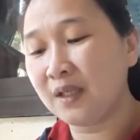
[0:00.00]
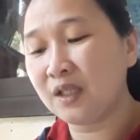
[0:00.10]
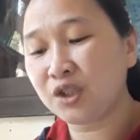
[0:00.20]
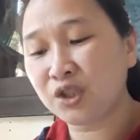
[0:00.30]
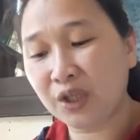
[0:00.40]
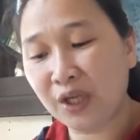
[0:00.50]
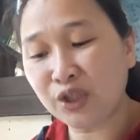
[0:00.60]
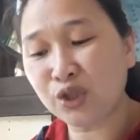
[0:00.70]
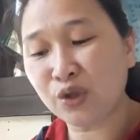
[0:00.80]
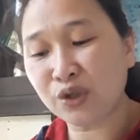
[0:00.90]

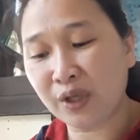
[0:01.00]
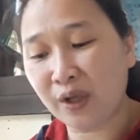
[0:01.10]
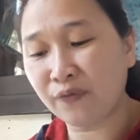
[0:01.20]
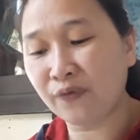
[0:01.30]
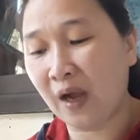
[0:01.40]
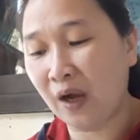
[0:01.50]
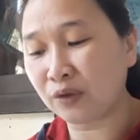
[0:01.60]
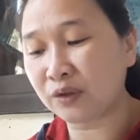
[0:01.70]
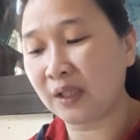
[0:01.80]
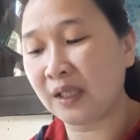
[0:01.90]
Stretch yourself
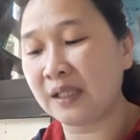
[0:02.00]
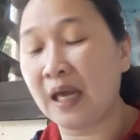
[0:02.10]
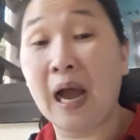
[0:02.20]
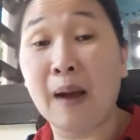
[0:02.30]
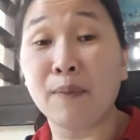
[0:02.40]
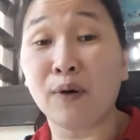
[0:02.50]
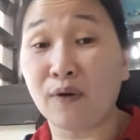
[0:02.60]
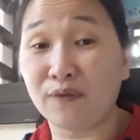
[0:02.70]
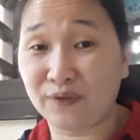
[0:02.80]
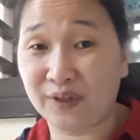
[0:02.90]
out in the hammock
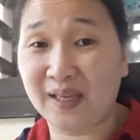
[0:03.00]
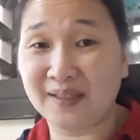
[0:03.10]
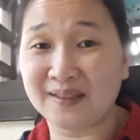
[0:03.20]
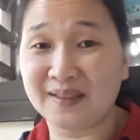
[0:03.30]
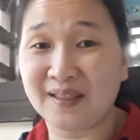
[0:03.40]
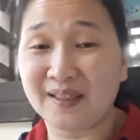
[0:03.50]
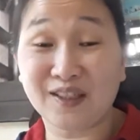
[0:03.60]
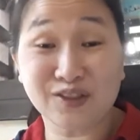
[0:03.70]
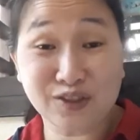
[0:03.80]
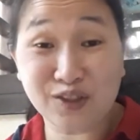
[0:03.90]
of grace.
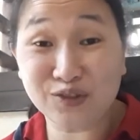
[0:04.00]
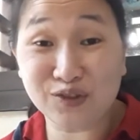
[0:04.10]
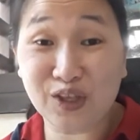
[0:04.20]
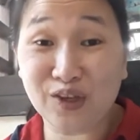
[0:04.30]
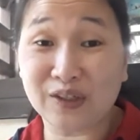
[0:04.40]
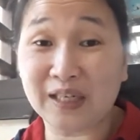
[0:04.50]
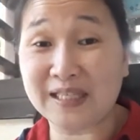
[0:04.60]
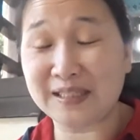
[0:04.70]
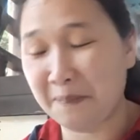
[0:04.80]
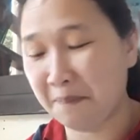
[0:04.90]
Kasi nandun na yung
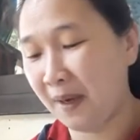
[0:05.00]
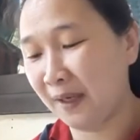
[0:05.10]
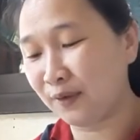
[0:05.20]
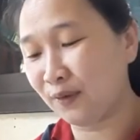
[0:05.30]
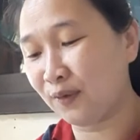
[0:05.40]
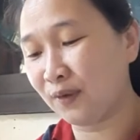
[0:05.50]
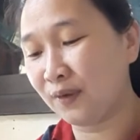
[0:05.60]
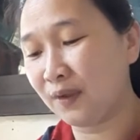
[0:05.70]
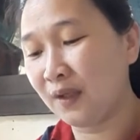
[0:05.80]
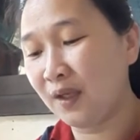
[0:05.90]
grace ng Panginoon.
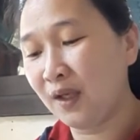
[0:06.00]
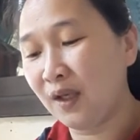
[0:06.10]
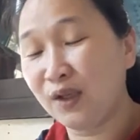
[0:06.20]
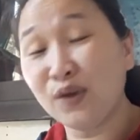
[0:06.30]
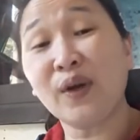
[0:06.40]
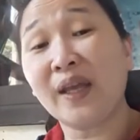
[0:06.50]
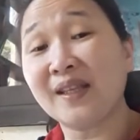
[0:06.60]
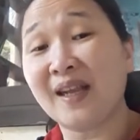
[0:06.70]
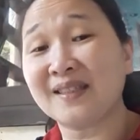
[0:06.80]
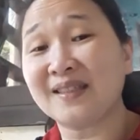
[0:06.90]
You can
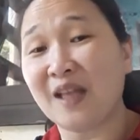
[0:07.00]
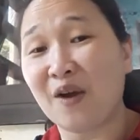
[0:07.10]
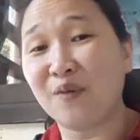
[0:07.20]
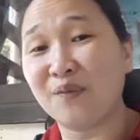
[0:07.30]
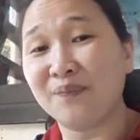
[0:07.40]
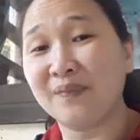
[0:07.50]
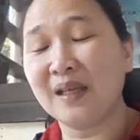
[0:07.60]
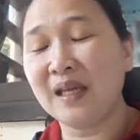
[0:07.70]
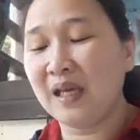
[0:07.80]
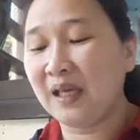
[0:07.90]
rest now.
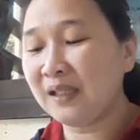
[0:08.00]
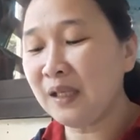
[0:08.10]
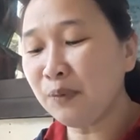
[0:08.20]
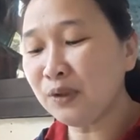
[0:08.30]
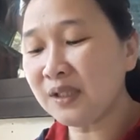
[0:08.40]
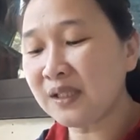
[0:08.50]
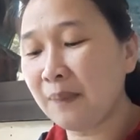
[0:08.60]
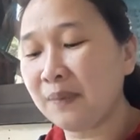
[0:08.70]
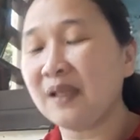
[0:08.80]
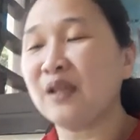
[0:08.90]
Hindi po
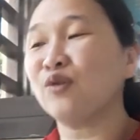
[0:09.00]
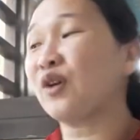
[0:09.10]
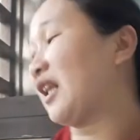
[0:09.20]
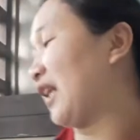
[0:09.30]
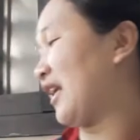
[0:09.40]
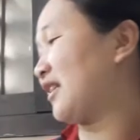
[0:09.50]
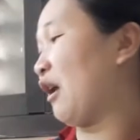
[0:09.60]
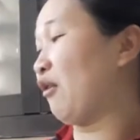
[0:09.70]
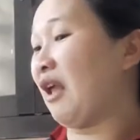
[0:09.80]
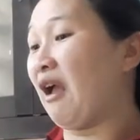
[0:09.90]
sinasabi na you can rest
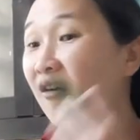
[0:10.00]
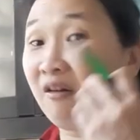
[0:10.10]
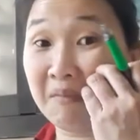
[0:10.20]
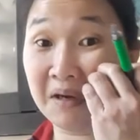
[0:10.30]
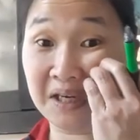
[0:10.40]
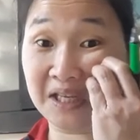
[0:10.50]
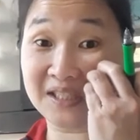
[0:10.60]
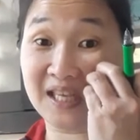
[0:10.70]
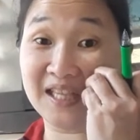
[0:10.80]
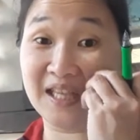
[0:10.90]
now na oh,
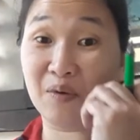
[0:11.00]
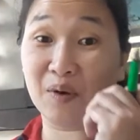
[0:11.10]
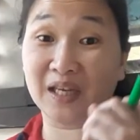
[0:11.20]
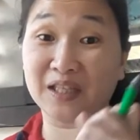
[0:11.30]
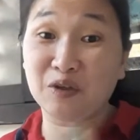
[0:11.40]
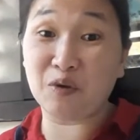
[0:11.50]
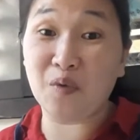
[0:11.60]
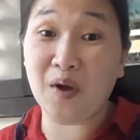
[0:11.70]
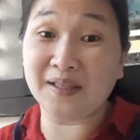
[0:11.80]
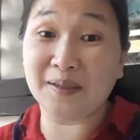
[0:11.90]
mag-rest ka na, huwag ka nang
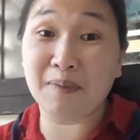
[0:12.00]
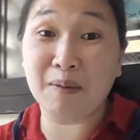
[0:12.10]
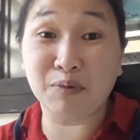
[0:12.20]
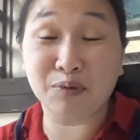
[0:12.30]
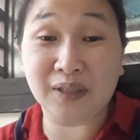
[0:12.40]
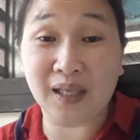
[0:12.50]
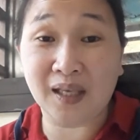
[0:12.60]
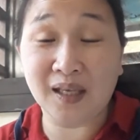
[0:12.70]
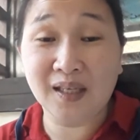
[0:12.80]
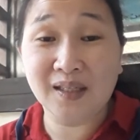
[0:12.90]
gumawa ng mabuti.